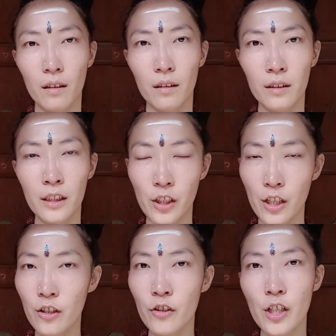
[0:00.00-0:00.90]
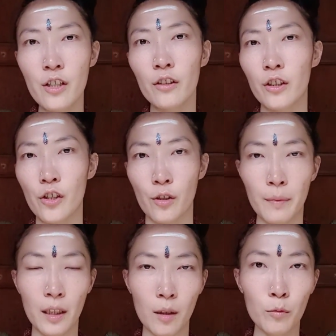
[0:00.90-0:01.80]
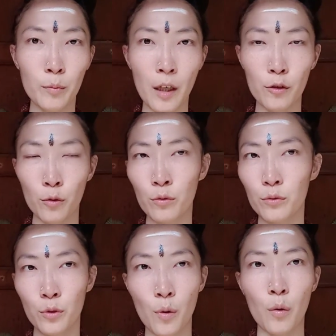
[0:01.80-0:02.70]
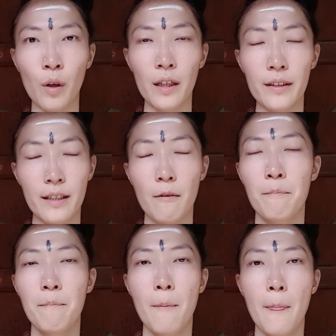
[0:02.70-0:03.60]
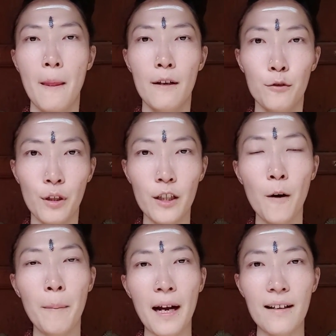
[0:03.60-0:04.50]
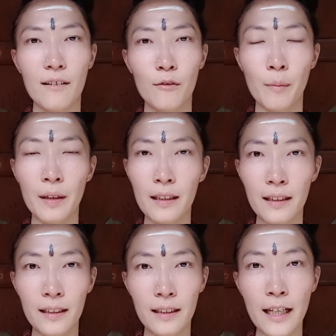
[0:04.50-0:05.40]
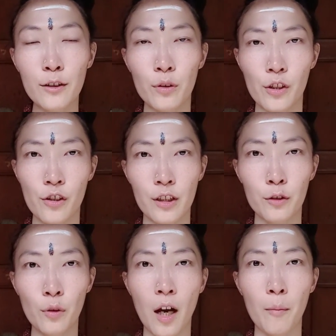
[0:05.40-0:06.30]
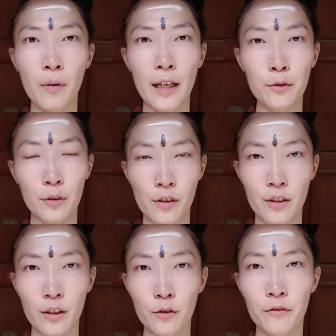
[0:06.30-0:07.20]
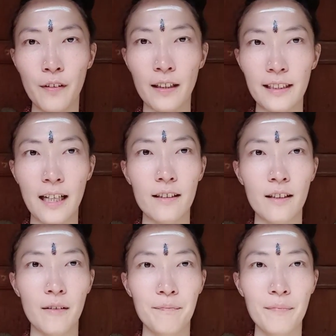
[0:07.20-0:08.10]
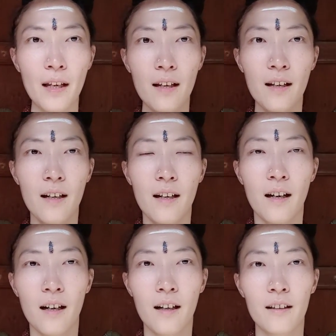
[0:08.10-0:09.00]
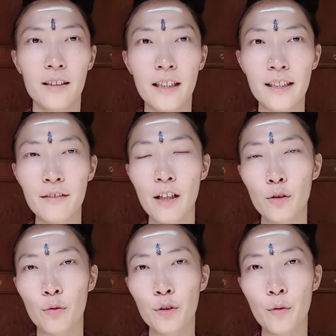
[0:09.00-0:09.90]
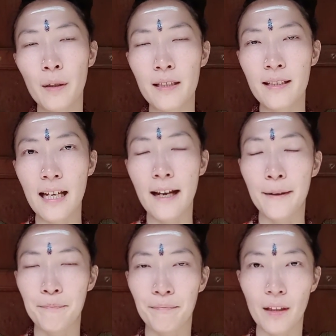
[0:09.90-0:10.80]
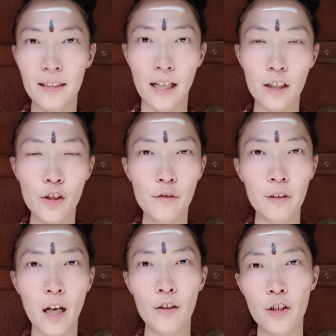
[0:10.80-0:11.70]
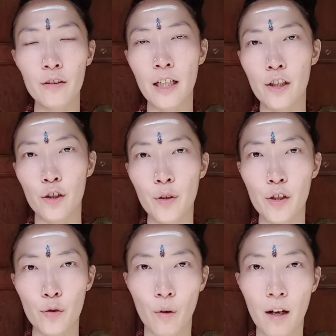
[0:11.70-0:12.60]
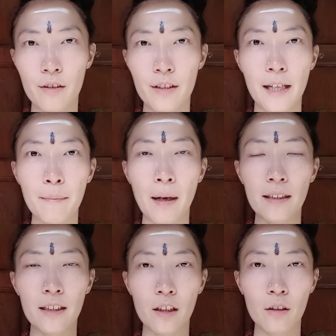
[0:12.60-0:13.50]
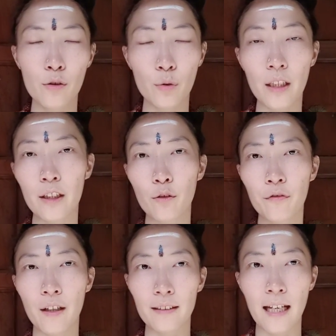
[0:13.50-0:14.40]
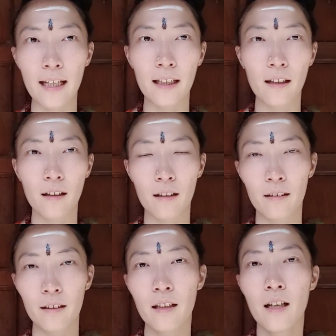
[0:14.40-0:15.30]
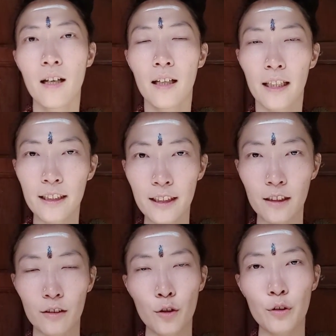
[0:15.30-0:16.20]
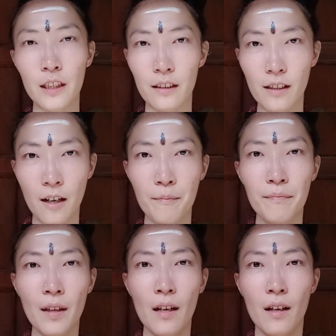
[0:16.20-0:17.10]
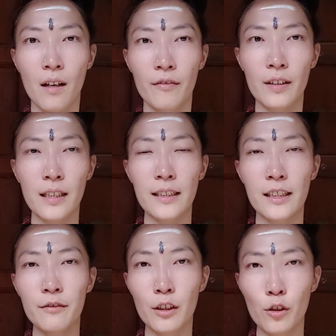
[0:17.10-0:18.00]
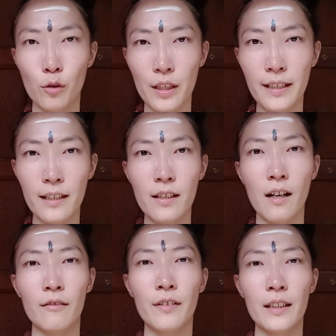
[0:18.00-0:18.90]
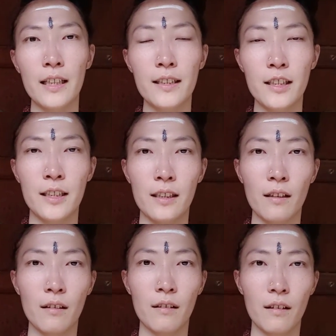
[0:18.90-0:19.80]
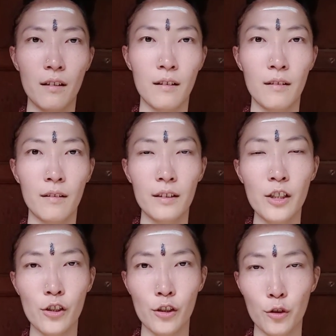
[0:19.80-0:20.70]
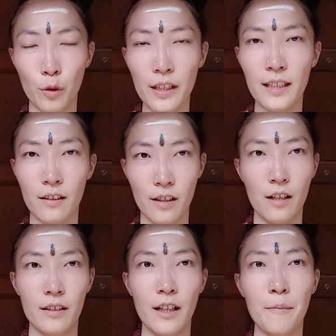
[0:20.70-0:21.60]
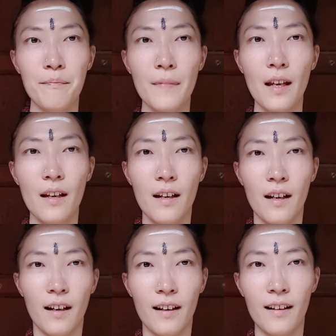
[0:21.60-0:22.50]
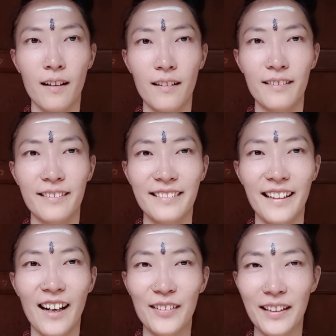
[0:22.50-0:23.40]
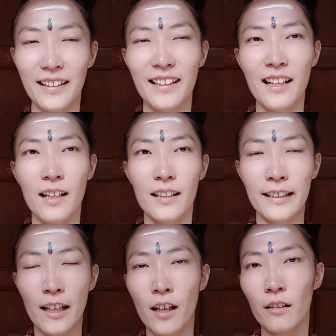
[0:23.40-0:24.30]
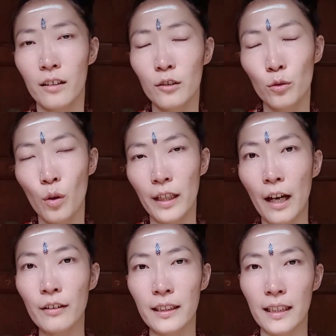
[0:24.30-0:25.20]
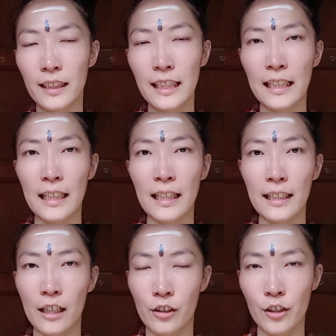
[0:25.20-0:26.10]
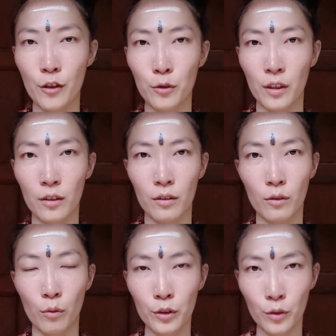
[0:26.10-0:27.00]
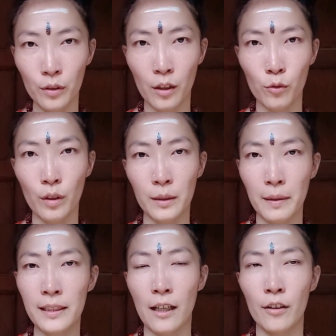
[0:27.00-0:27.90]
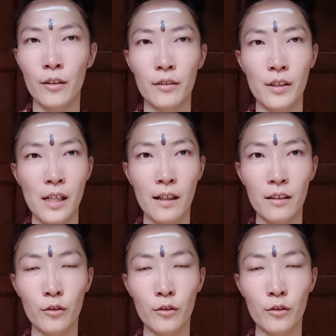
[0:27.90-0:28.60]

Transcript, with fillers: 你人生真正的使命和目标都错过了。这样，所以要把我们该做的事情做好，不该做的事情就放下。这样，啊，也希望同修们在响应师傅的号召，在十月十五号之前，把你的注意力都放在啊灵性修行上。放在经文的学习上，放在自己的啊意识的觉醒上，这样，啊好的。想要更多了解尼西亚南达大师教学的同修呢，如果你们想要上各